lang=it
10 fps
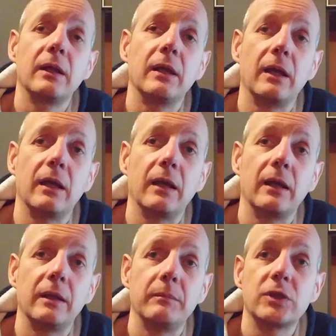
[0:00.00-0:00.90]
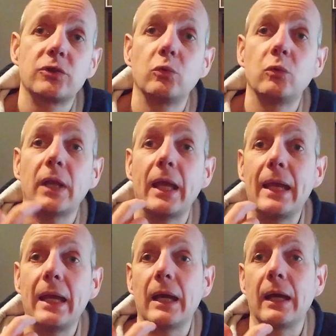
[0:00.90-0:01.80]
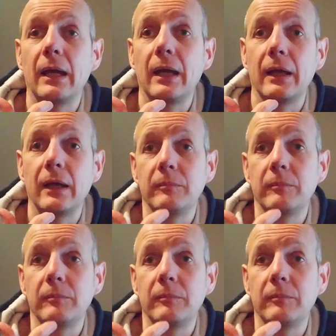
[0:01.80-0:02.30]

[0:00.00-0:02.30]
eh, nel mash tun e eh,